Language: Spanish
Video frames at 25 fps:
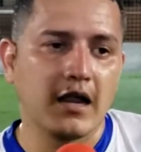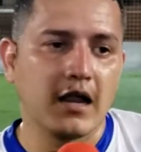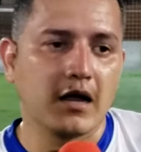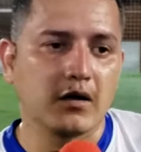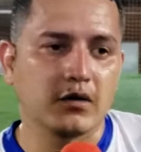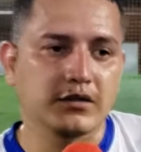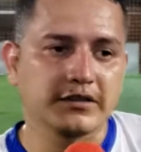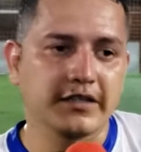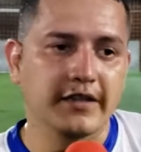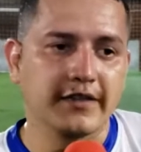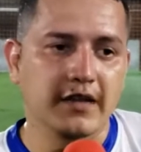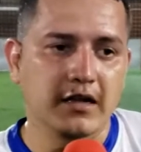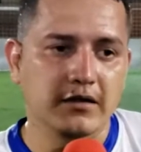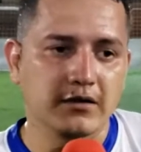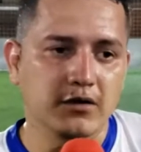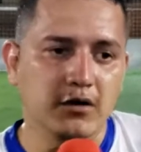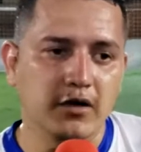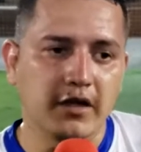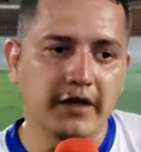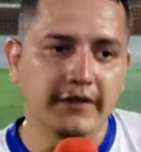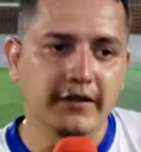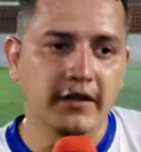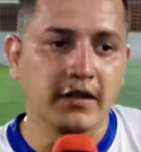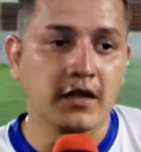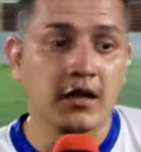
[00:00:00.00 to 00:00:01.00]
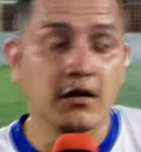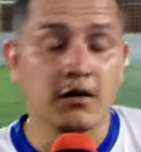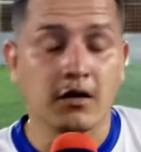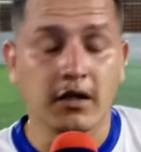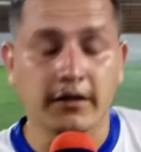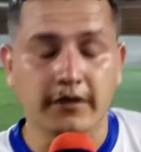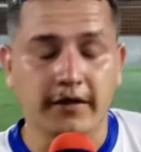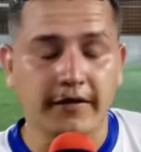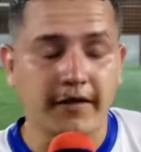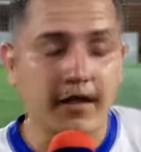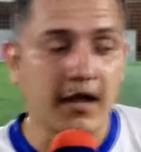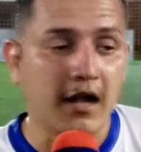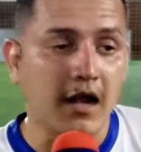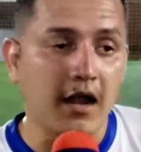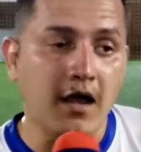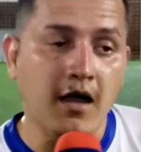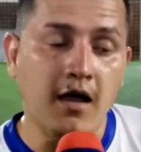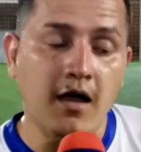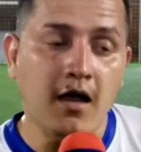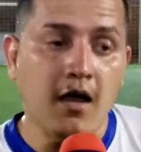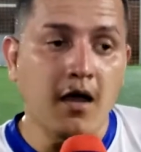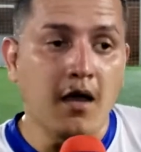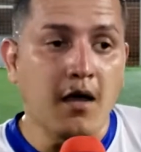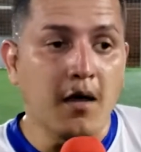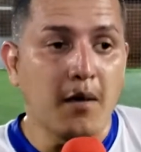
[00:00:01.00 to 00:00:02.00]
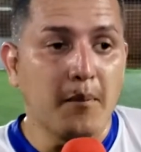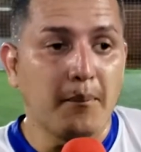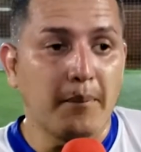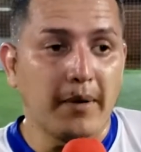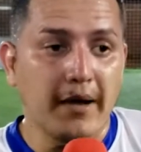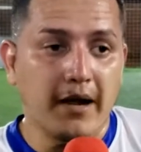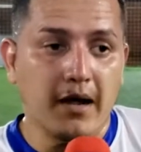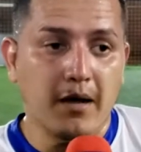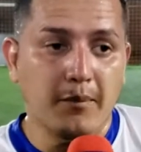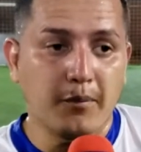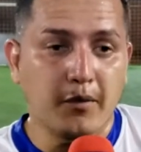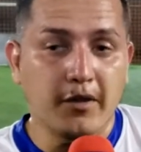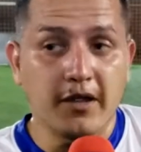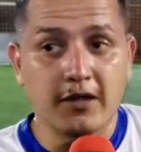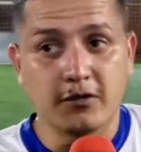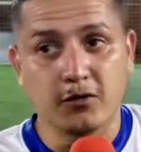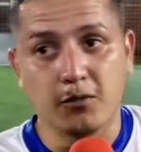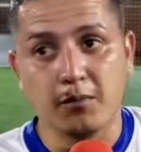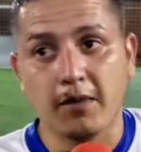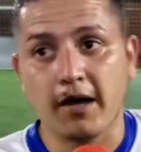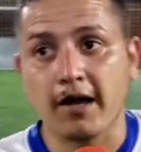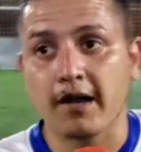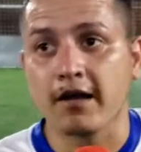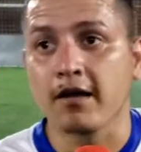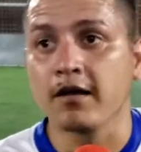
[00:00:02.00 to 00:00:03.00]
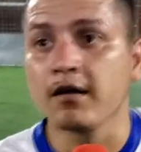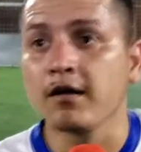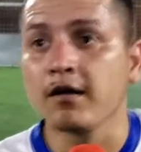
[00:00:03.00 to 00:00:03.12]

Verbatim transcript: la concentración que teníamos que tenerla para poder sumar.